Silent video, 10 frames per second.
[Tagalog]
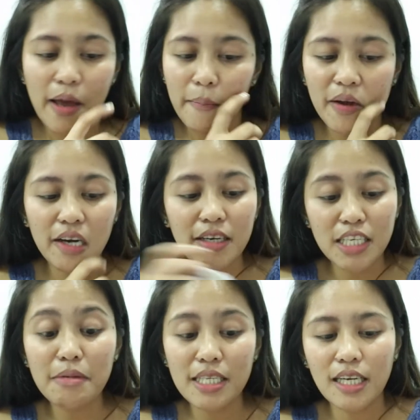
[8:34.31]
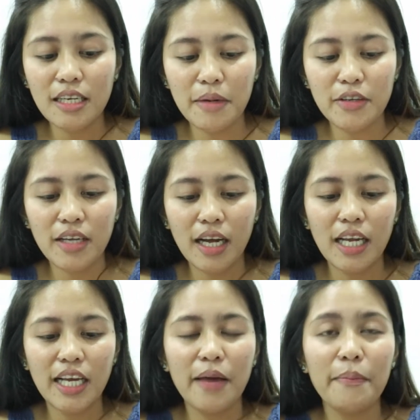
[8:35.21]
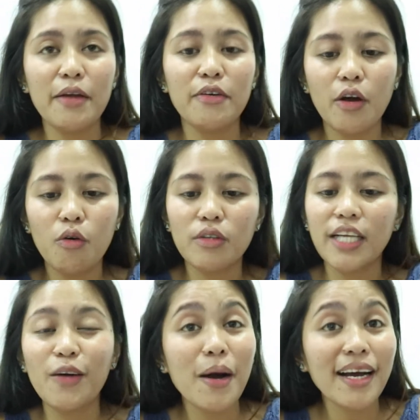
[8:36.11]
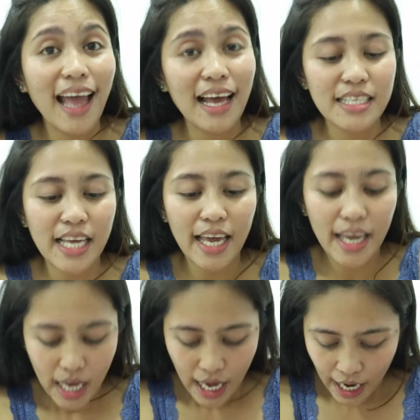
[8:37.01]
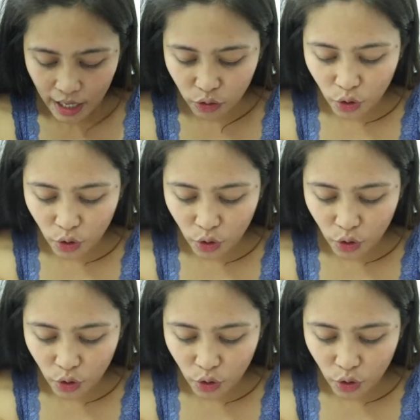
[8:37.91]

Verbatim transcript: Merry Christmas lang naman yung nakalagay. Meron akong dalawang klase ito